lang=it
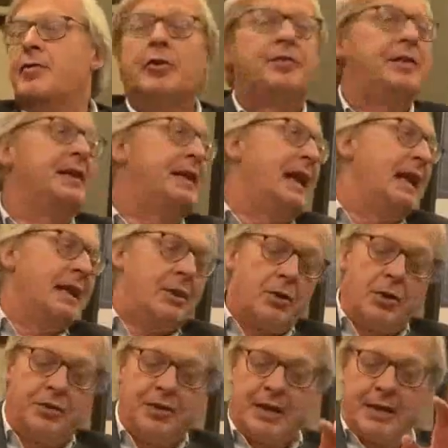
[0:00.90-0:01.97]
Forse tra le
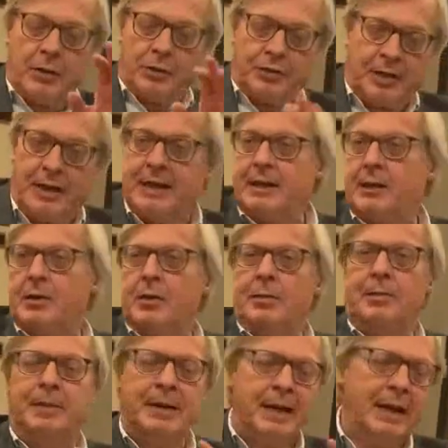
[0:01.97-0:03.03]
cose che ho
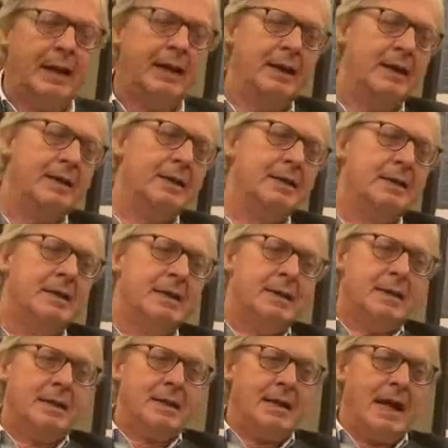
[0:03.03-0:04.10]
scritto per
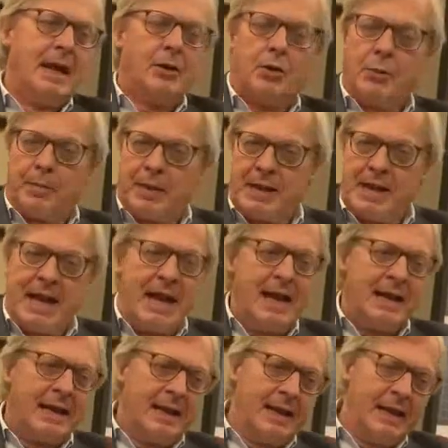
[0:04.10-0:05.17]

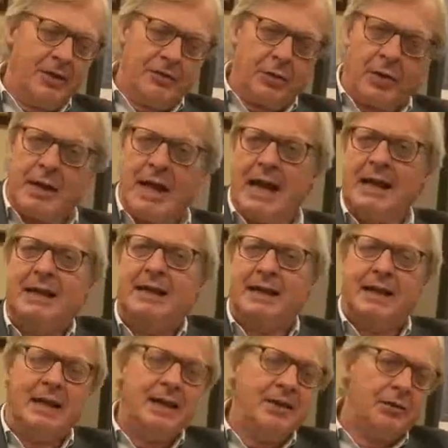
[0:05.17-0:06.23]
accompagnare le
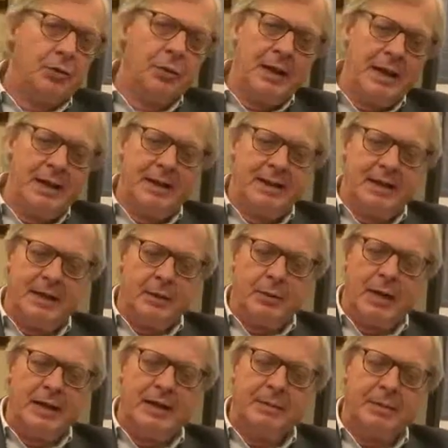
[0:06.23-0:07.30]
giornate degli studenti e di
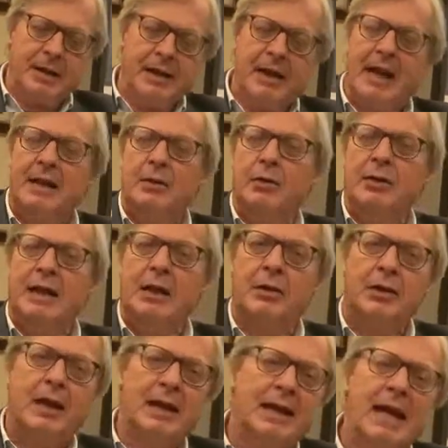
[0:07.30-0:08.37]
quanti prenderanno il
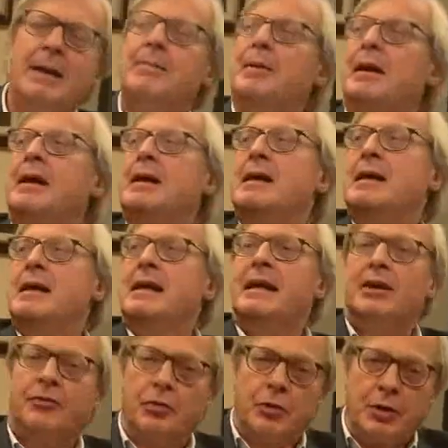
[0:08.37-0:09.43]
diario della capra,
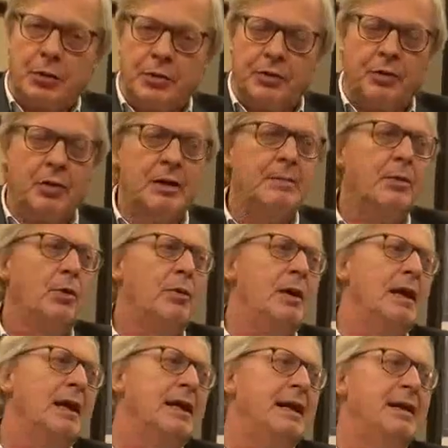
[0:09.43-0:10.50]
che sono in questo libro,
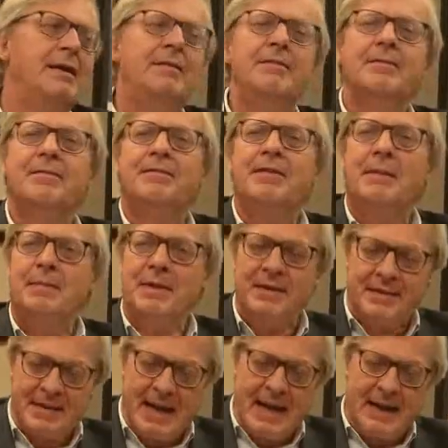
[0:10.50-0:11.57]
quella che fa
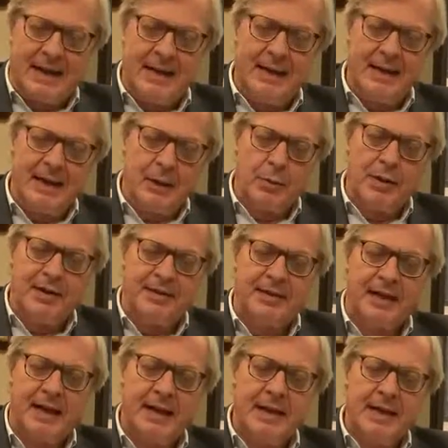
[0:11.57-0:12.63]
pensare è
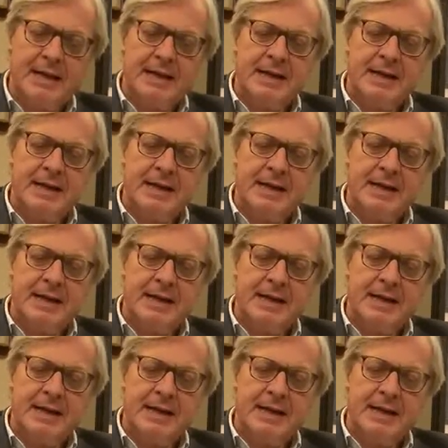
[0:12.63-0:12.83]
questa.